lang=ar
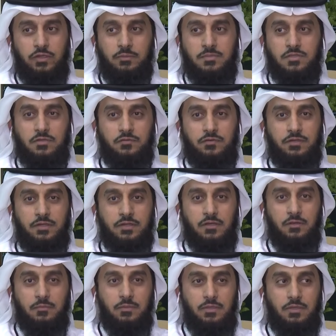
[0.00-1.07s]
هي مصرفية
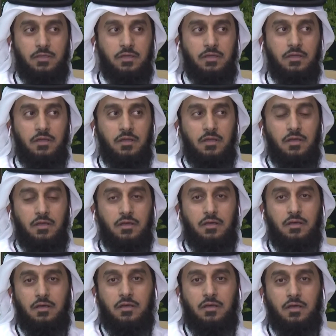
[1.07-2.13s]
رقمية
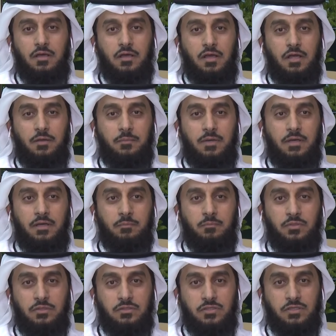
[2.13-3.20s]
آه، قائمة
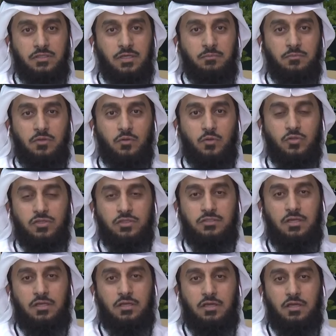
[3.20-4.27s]
باستخدام رخصة
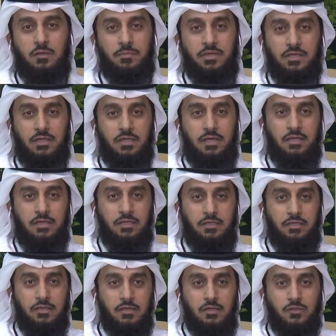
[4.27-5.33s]
البنك الأهلي
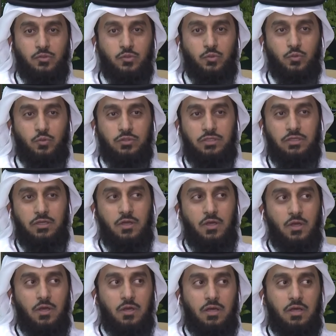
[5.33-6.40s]
السعودي
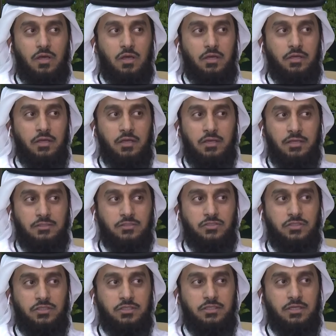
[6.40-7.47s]
آه، هي قناة
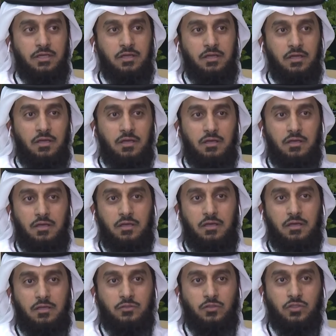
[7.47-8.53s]
جديدة
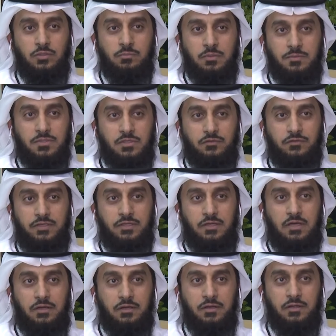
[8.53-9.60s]
آه، تعتبر
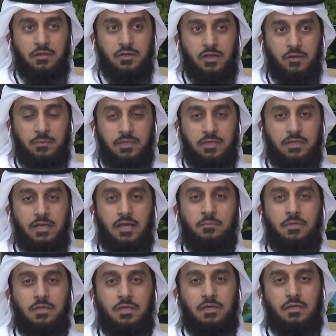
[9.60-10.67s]
مصرفية رقمية
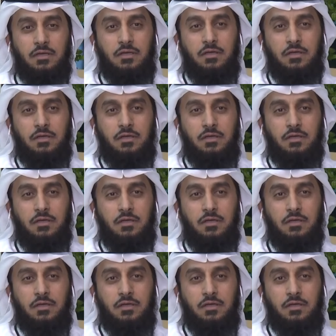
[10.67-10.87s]
كاملة